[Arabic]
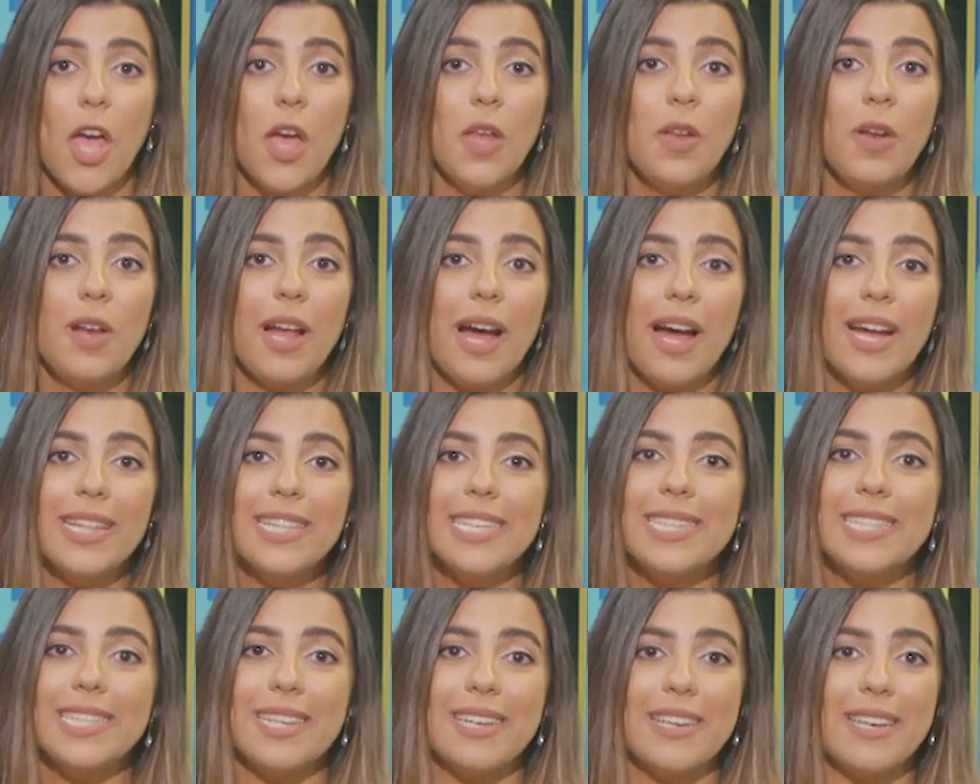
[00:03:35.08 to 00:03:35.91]
إنه العادة
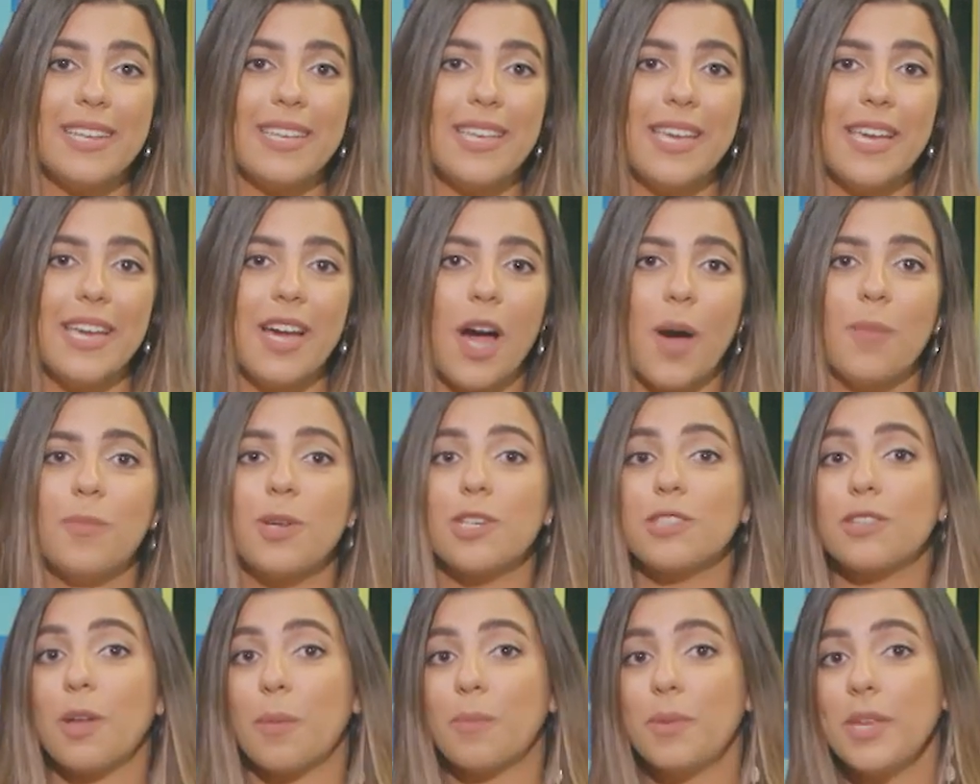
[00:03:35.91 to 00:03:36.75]
السرية أمر
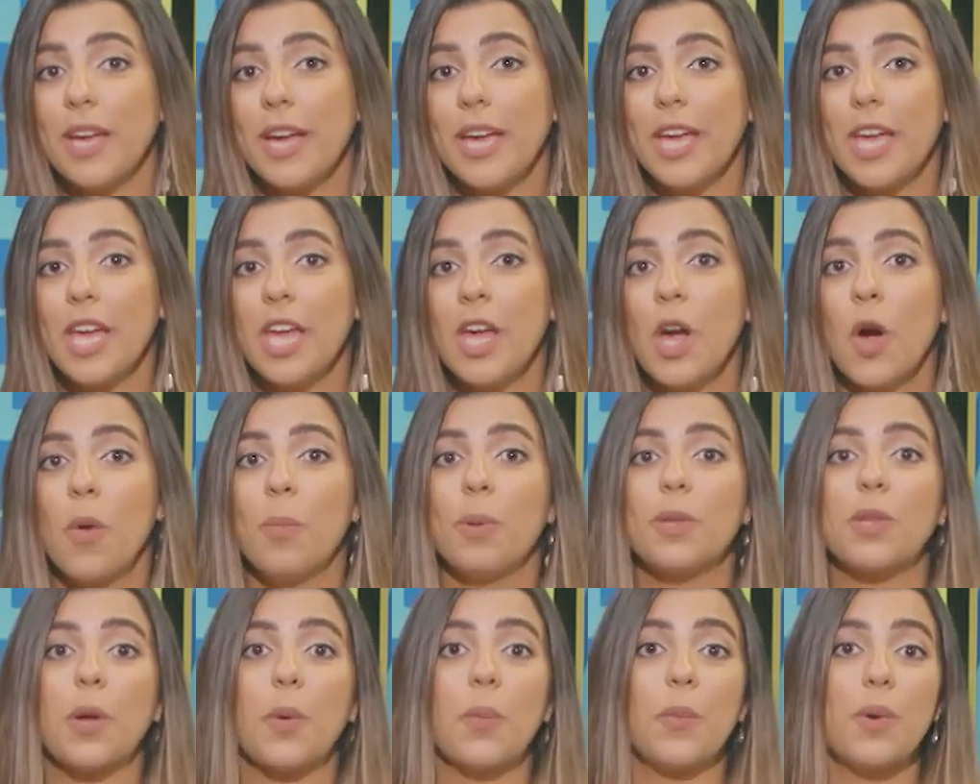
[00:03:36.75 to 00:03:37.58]
طبيعي
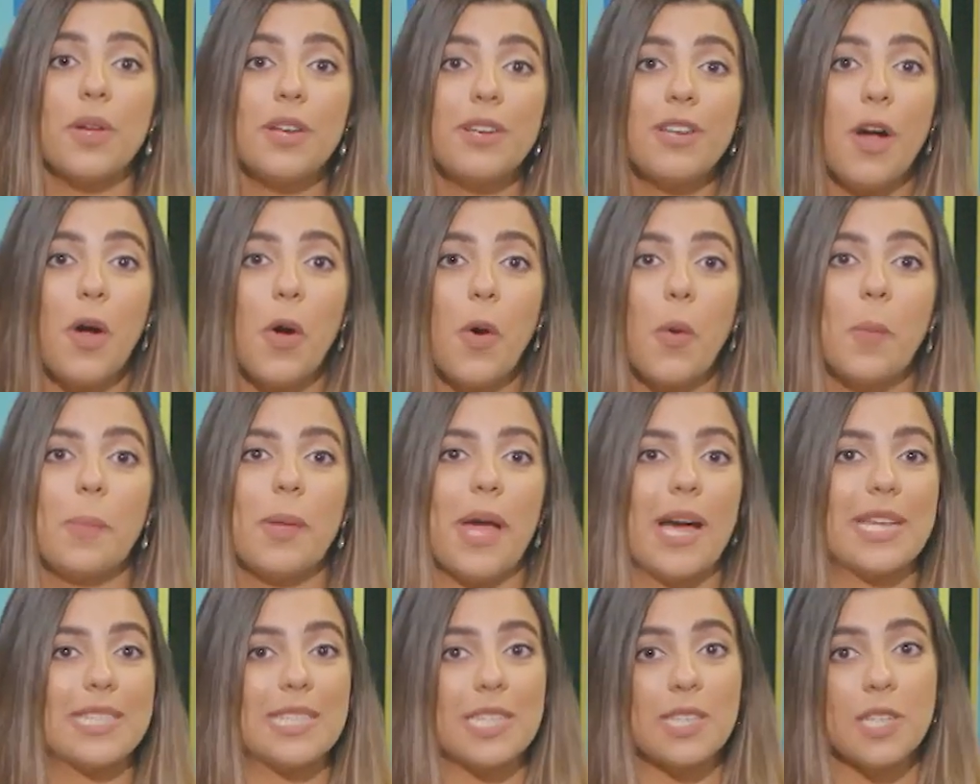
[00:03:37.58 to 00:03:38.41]
وبطورنا
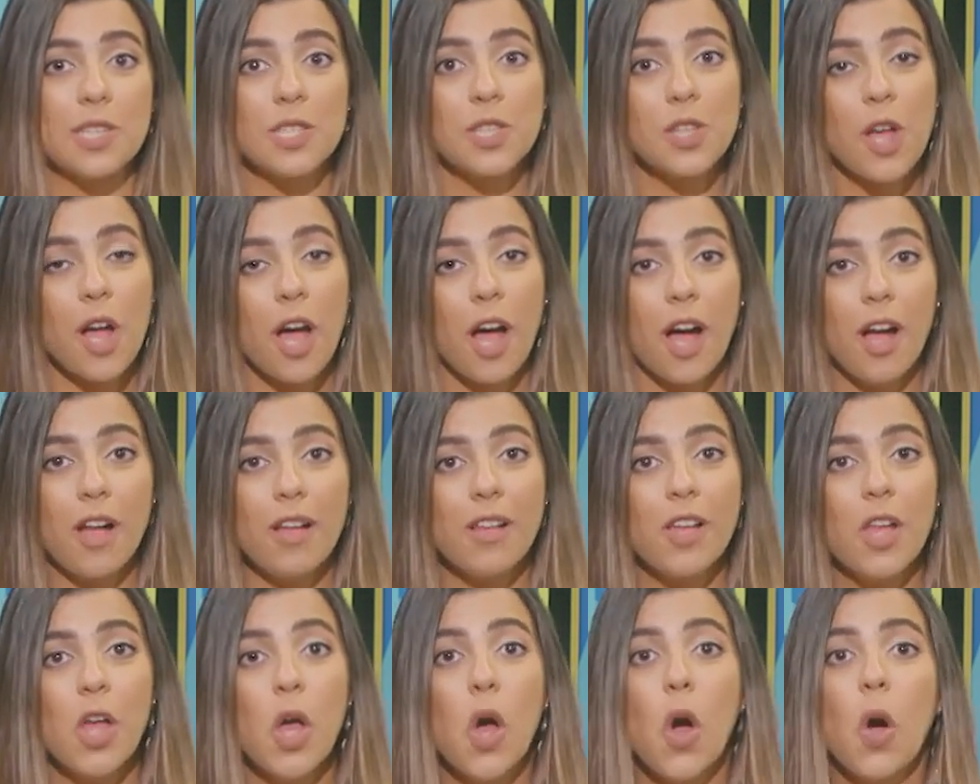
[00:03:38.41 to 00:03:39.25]
وبيعزز الصحة
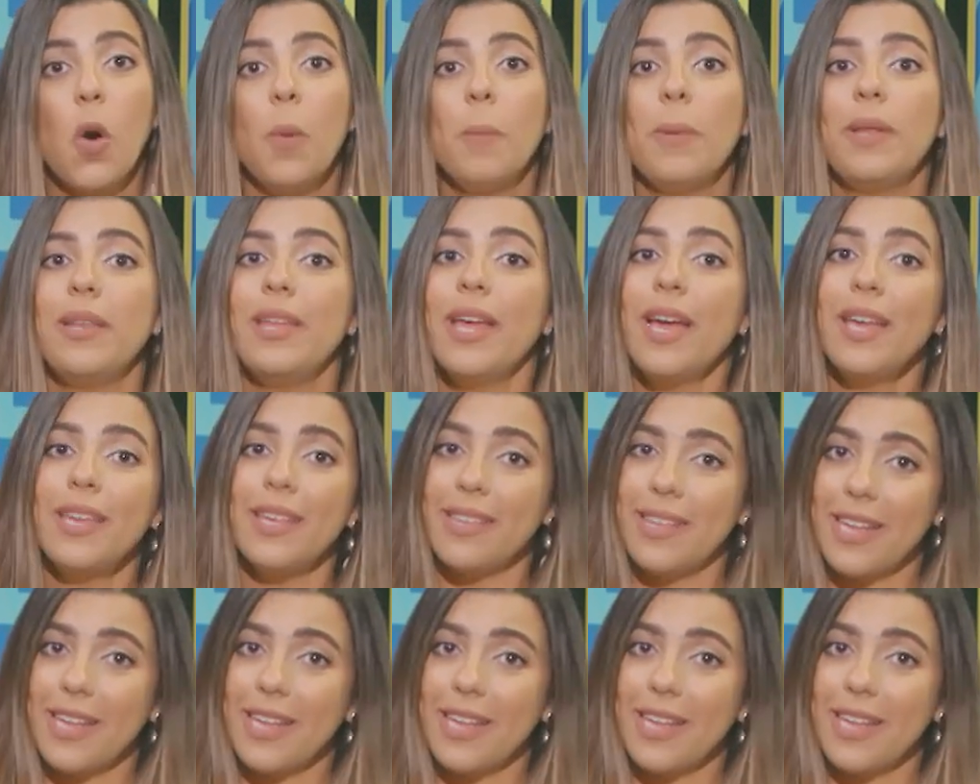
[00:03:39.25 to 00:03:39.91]
ومن ناحية